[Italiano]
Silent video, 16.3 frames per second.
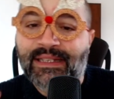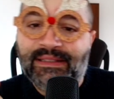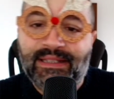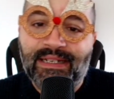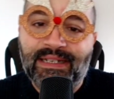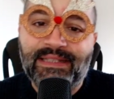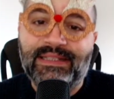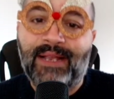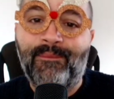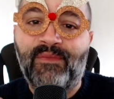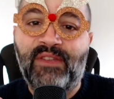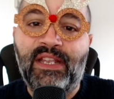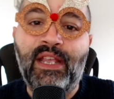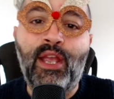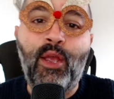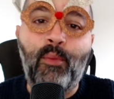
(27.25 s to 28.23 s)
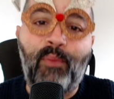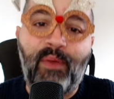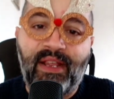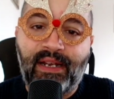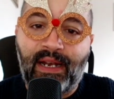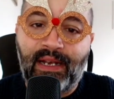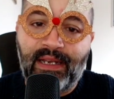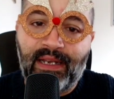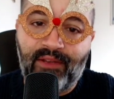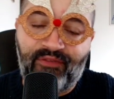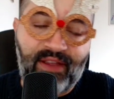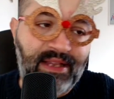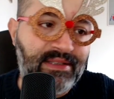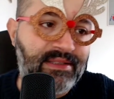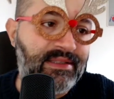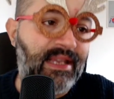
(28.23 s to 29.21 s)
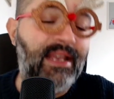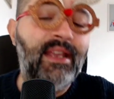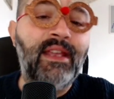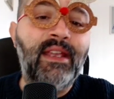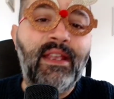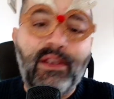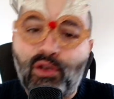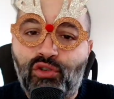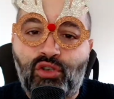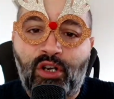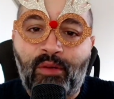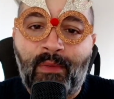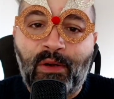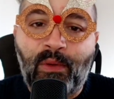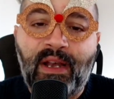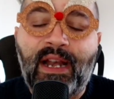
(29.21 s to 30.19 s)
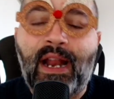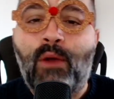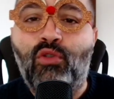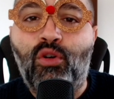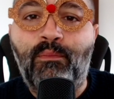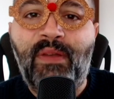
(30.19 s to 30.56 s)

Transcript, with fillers: interessanti per le feste. Io sono Emanuele Rauco,